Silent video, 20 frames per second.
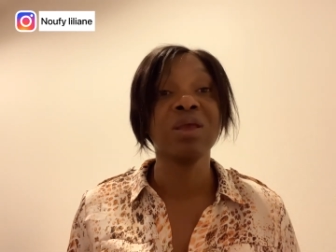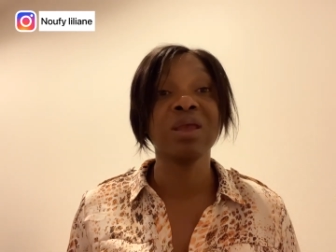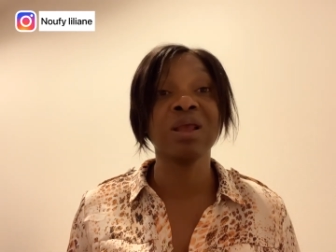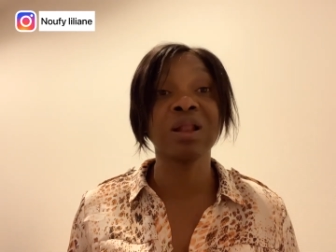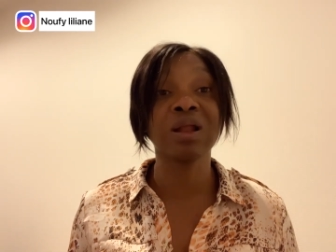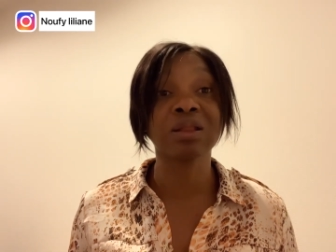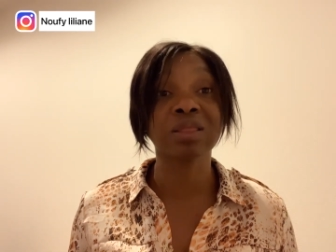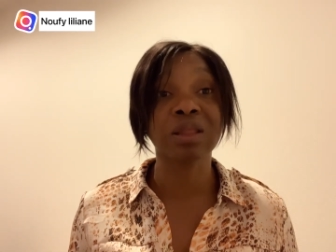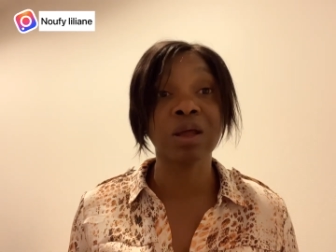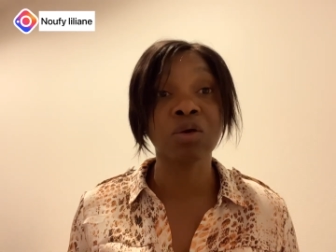il
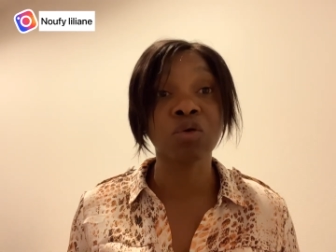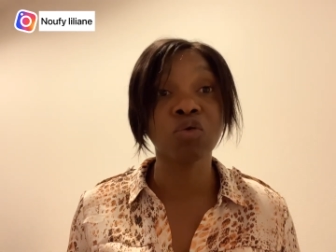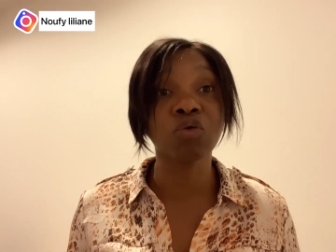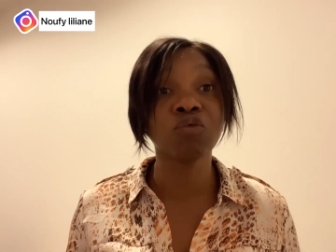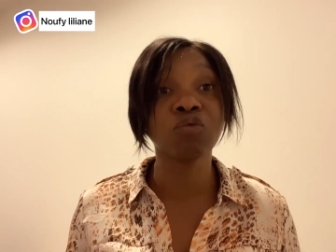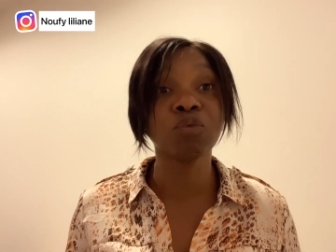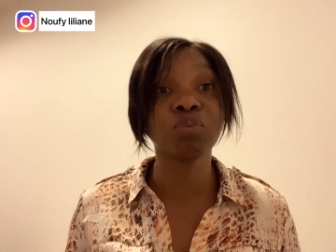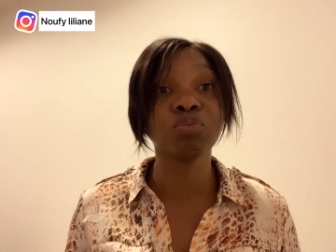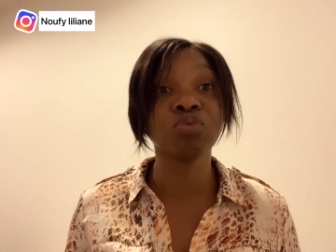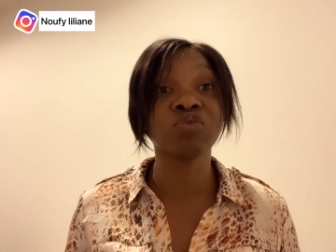attend que
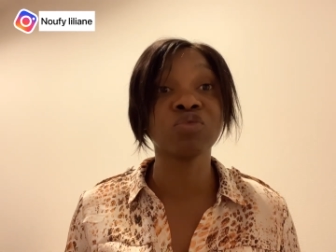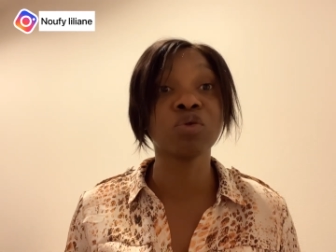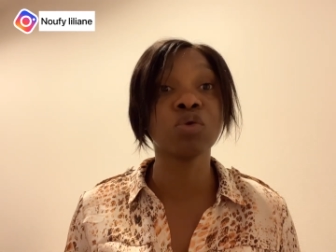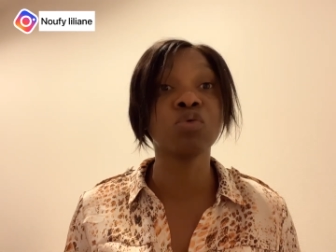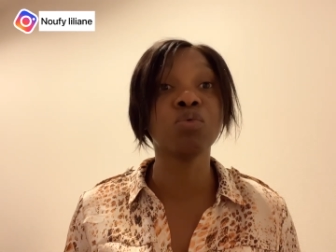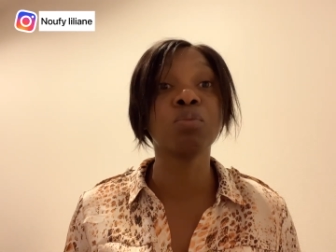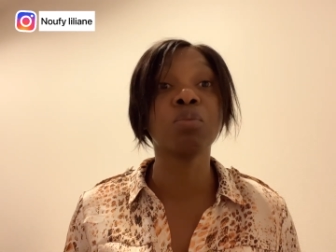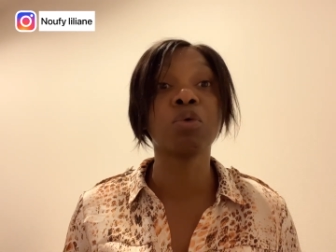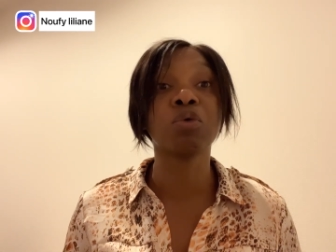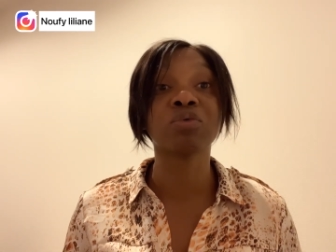vous puissiez lui
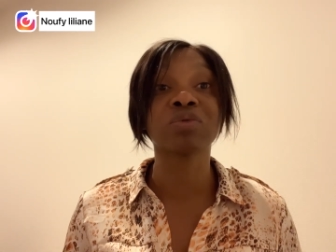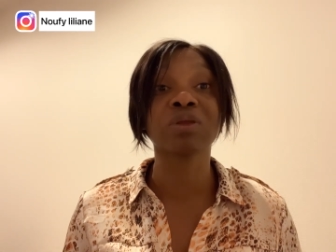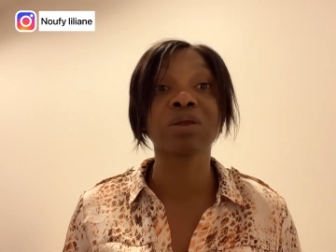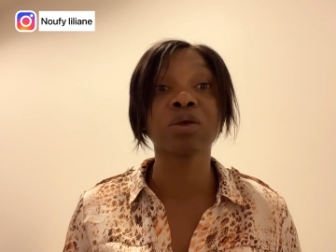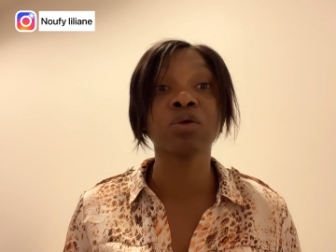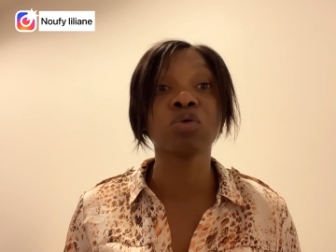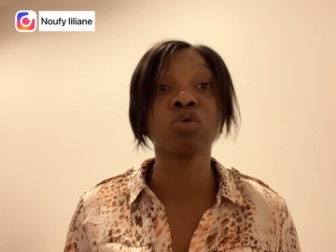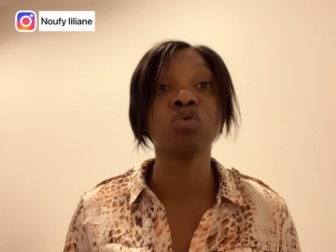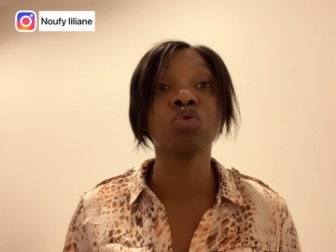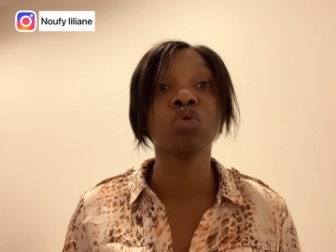montrer
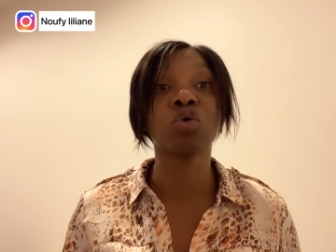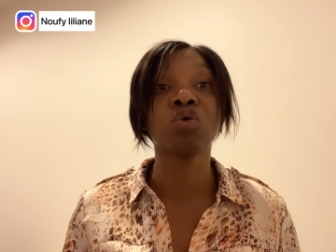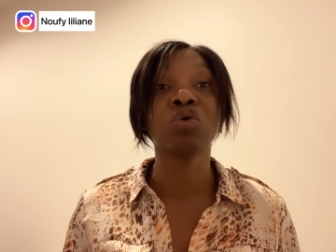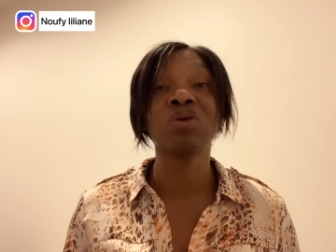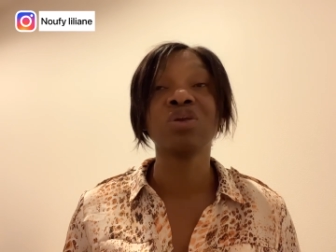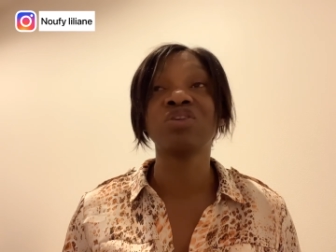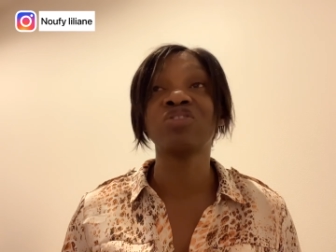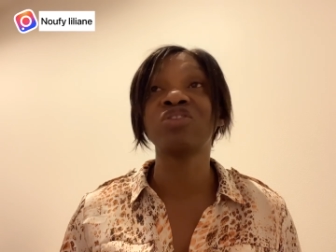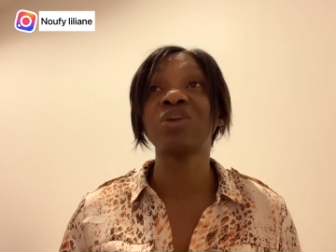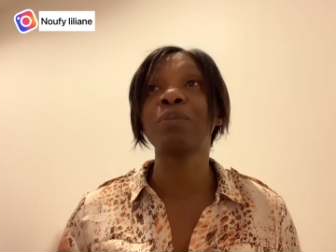que non,
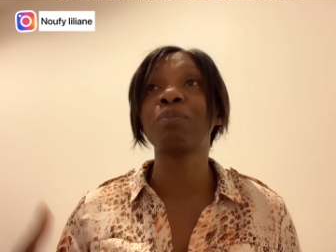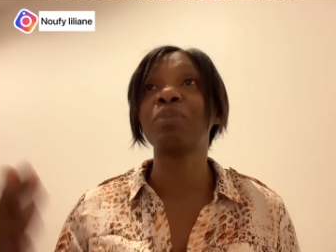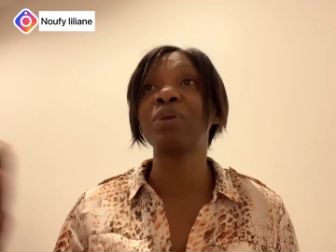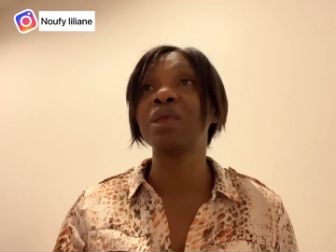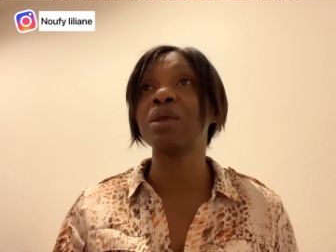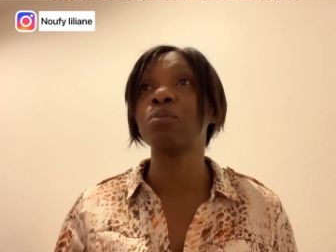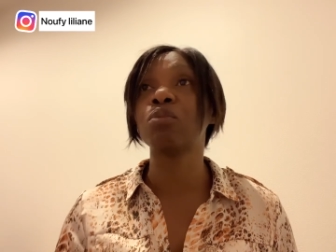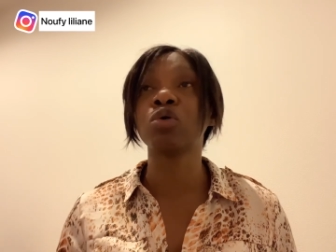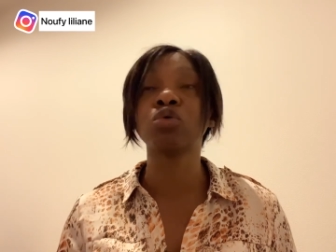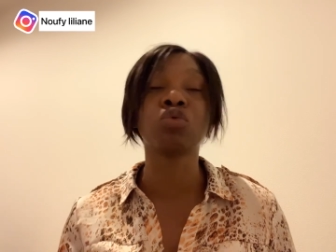j'ai
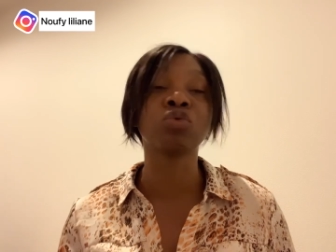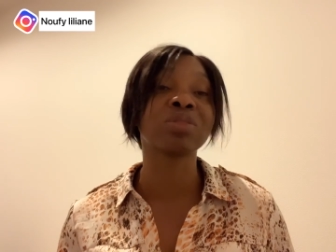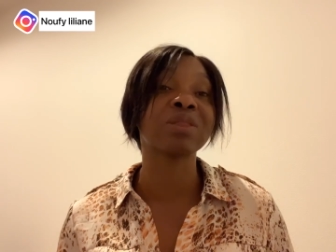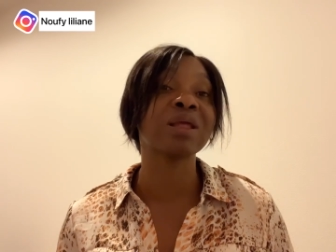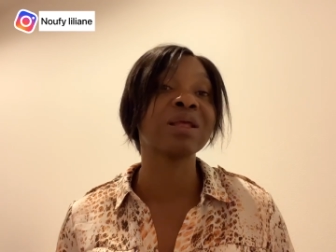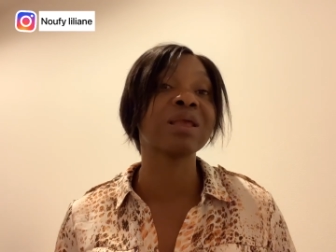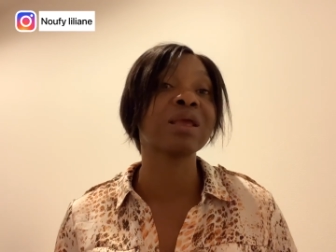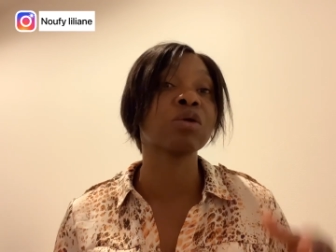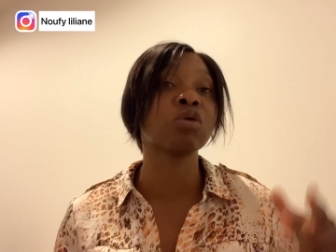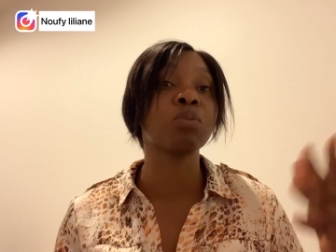payé mon hôtel
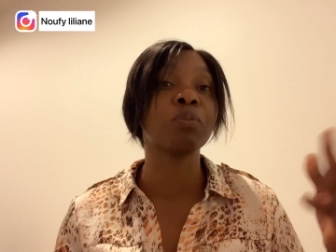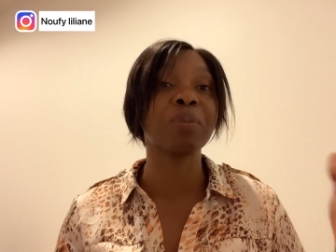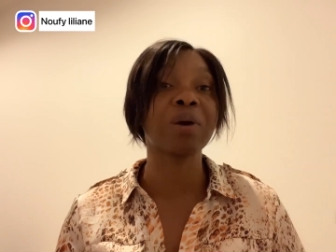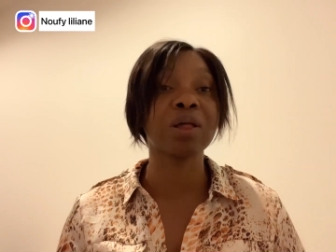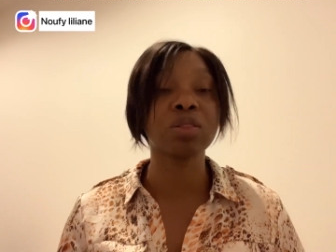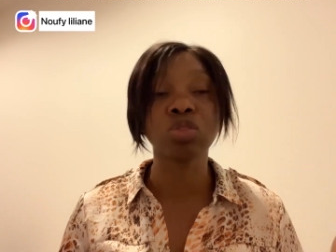quelque part.